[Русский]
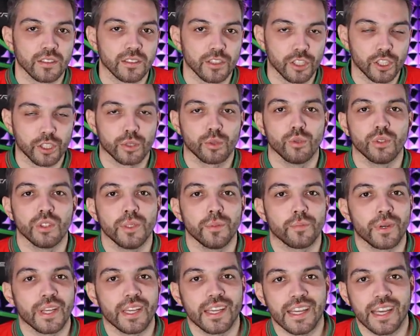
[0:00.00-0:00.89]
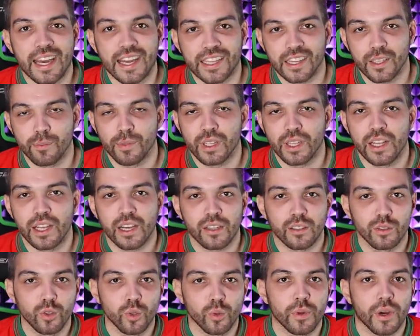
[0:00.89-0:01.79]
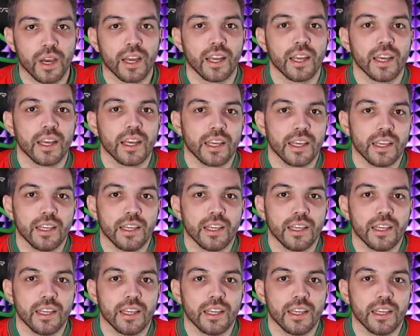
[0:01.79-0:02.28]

зачастую неприятными для клуба,